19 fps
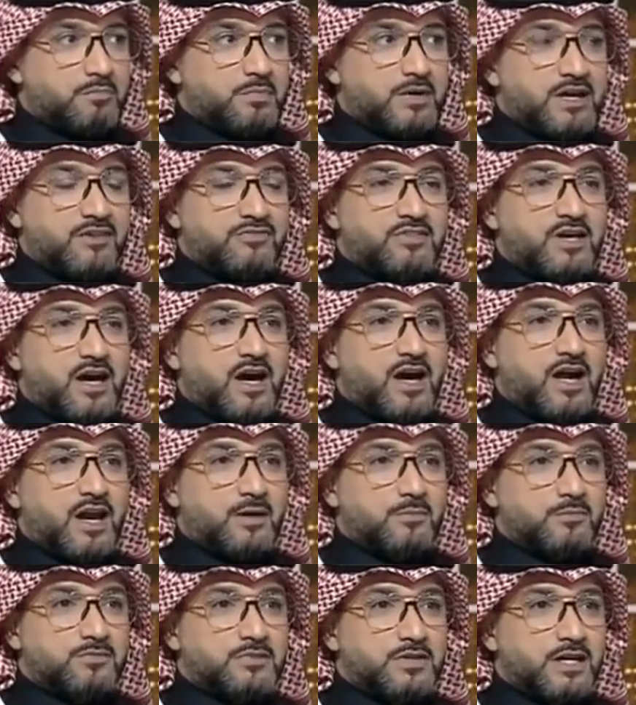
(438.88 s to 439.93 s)
كيف
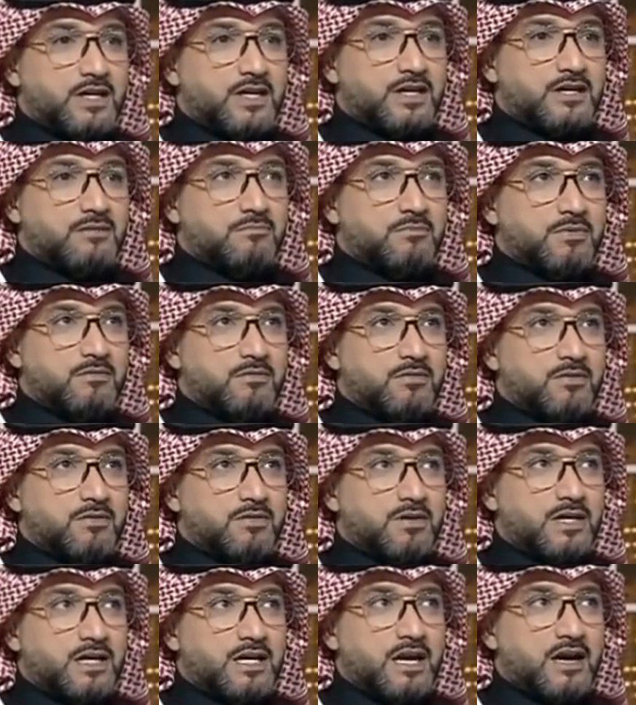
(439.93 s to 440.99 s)
تأقلمت يعني
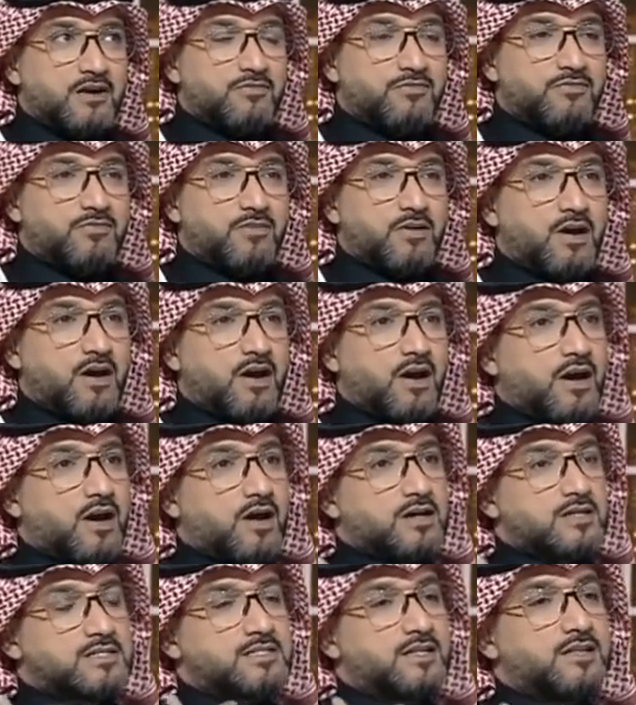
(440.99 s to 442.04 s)
كيف
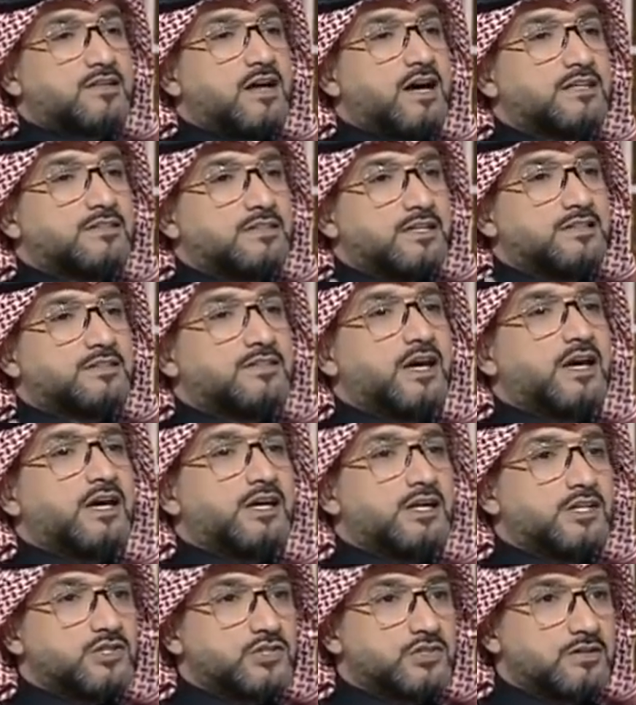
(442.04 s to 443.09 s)
استطعت أن
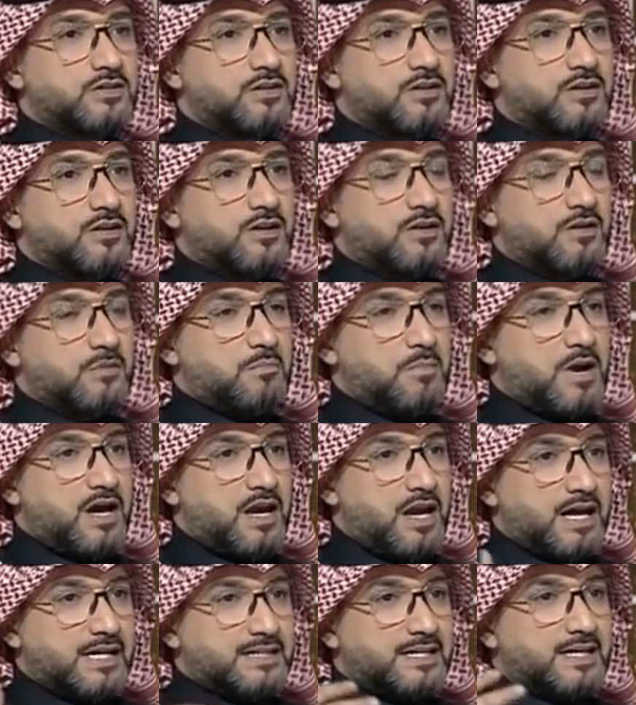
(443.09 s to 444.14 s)
تعيش مع
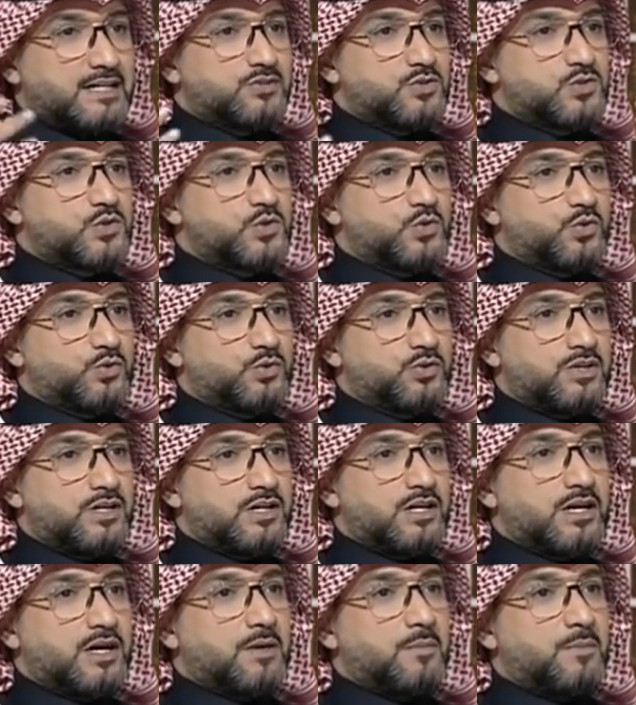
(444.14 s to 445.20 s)
العادات
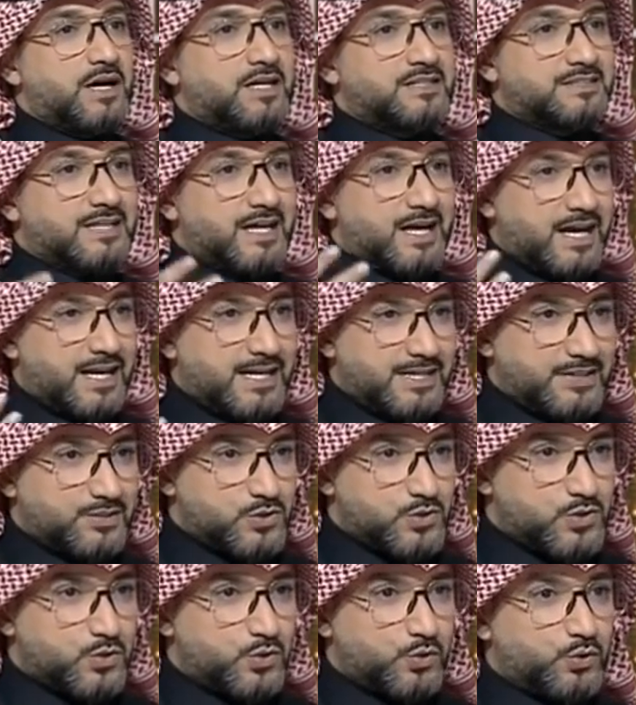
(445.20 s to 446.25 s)
السعودية مع التقاليد
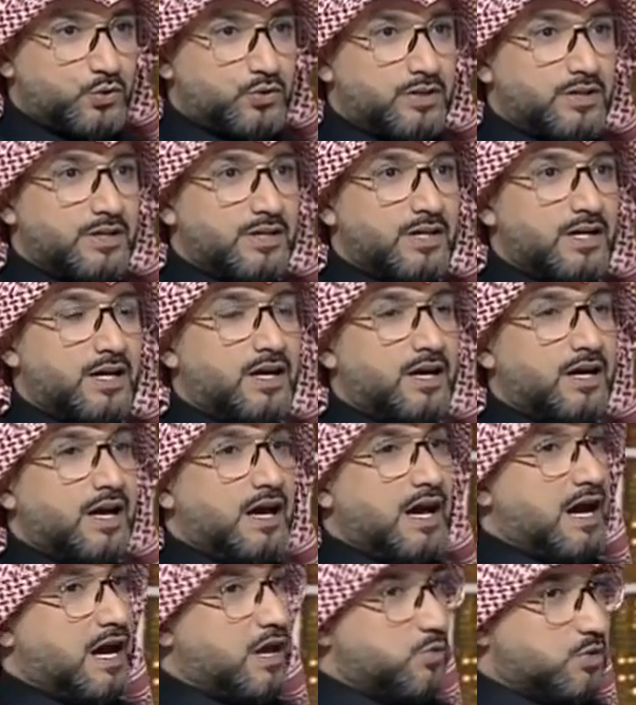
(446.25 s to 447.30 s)
السعودية
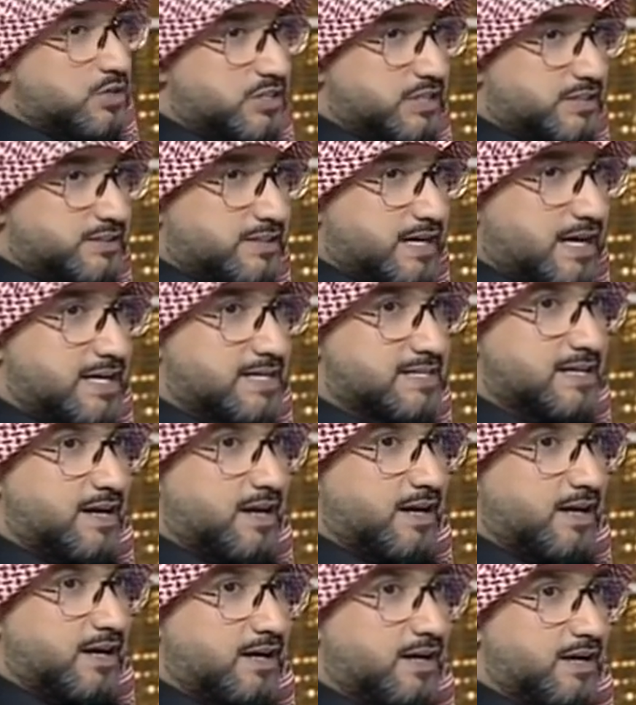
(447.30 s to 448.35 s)
هل وجدتها
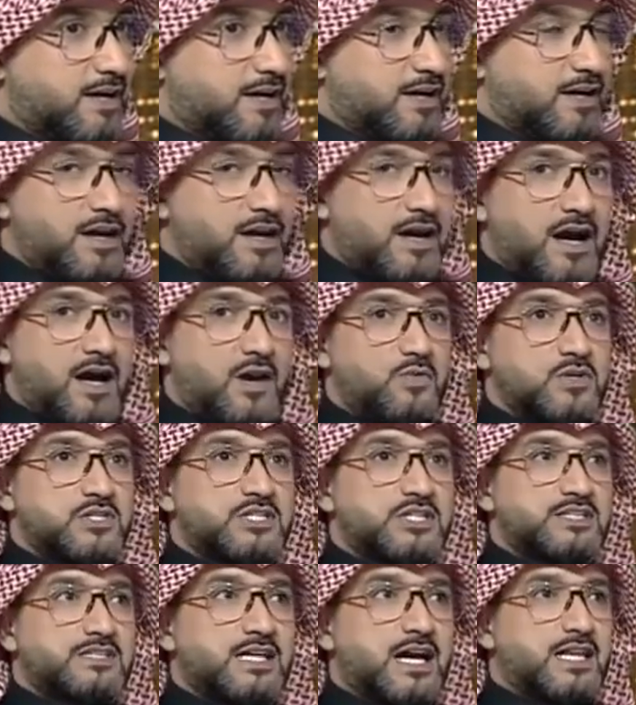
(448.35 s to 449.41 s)
سهلة؟ هل
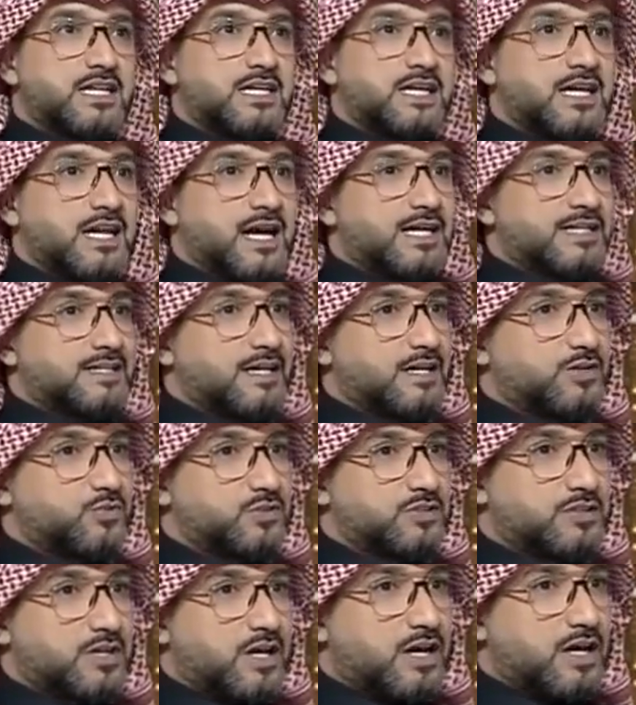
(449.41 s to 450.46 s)
وجدت هذه العادات
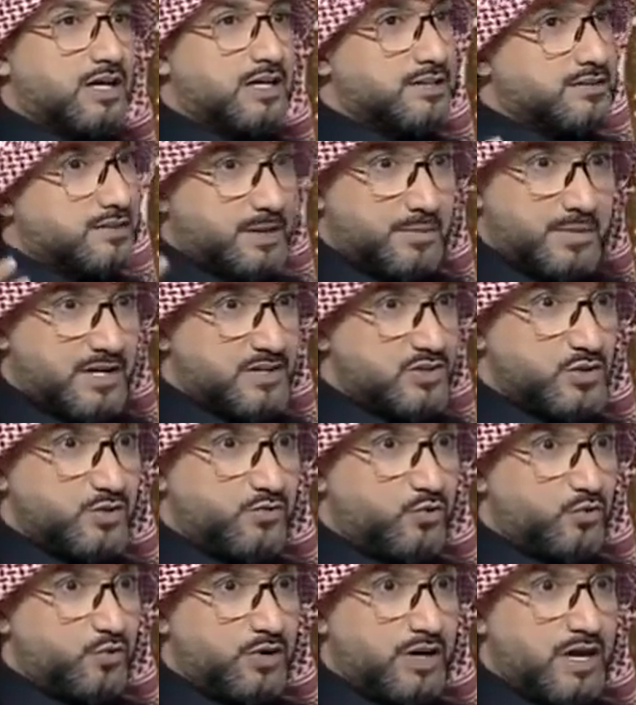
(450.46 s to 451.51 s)
والتقاليد كما
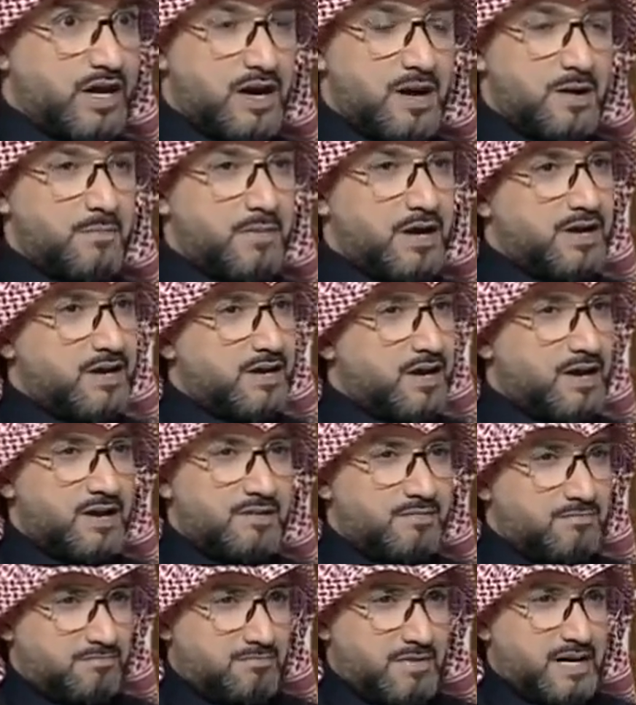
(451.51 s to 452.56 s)
يصفونها أم
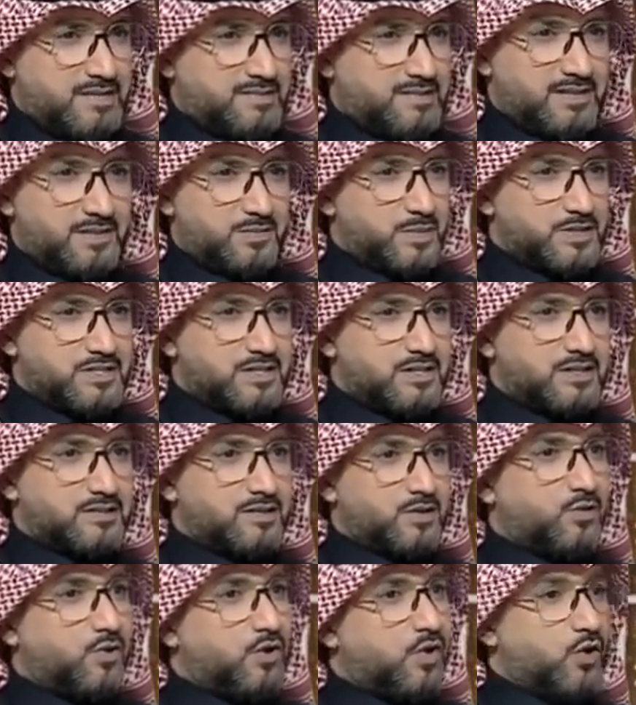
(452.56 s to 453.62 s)
أنها عادات
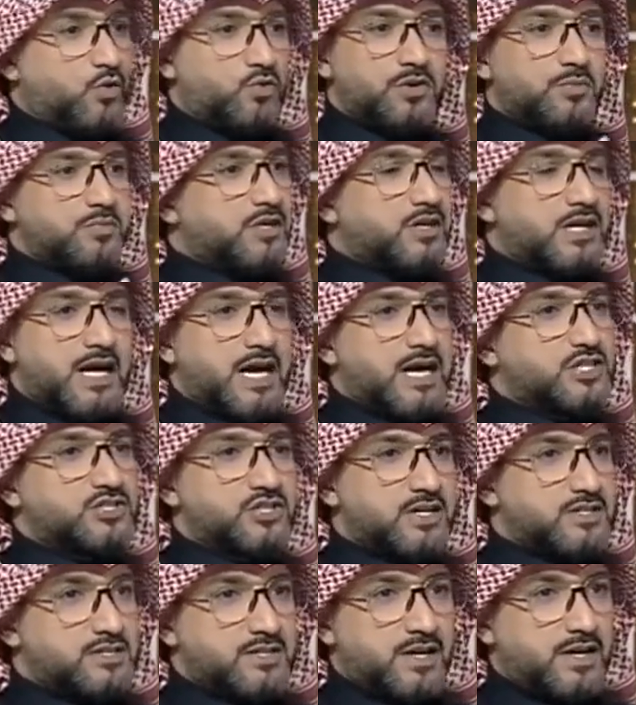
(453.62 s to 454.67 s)
بسيطة ويمكن لأي
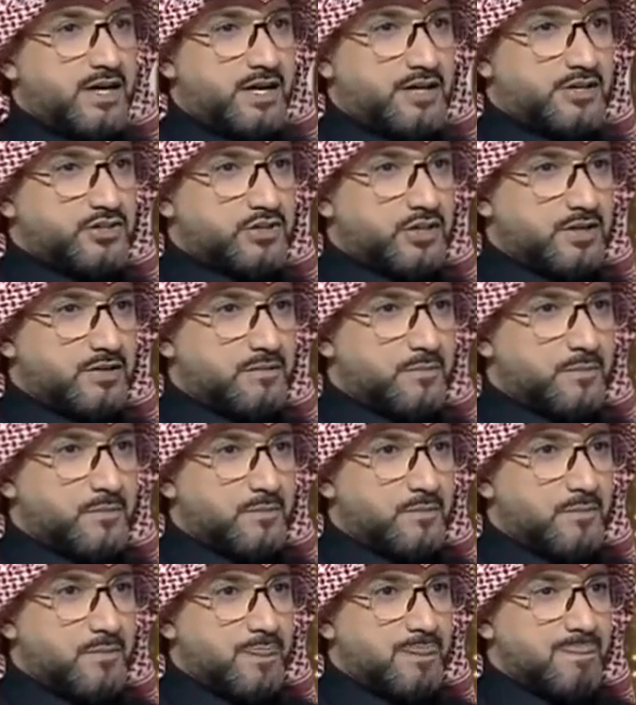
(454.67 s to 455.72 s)
شخص أن يعيشها
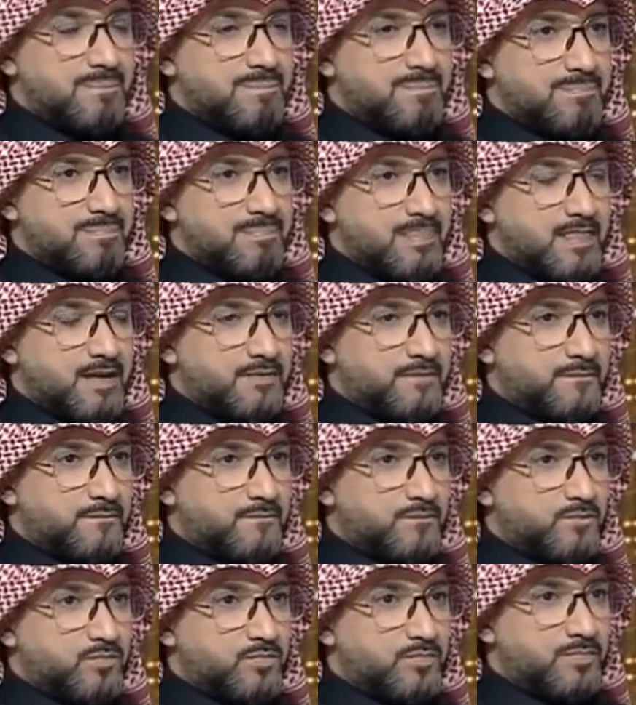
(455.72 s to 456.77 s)
الحمد
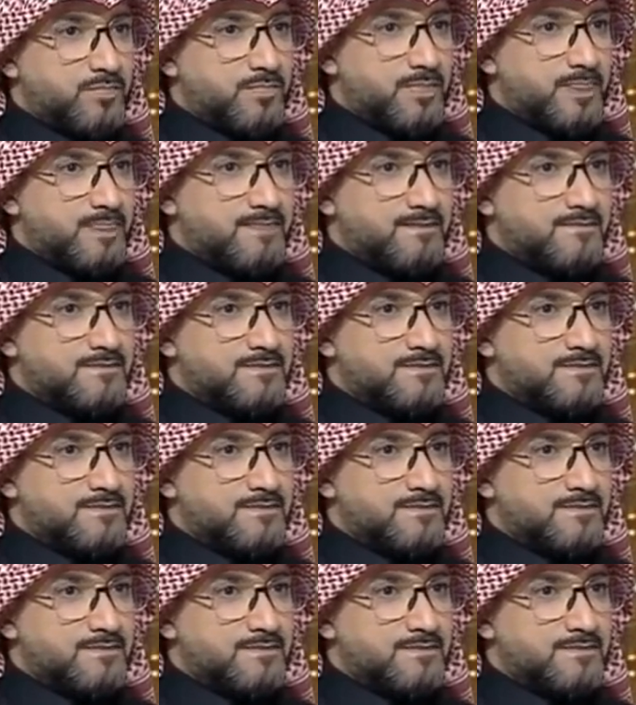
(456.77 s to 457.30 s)
لله أي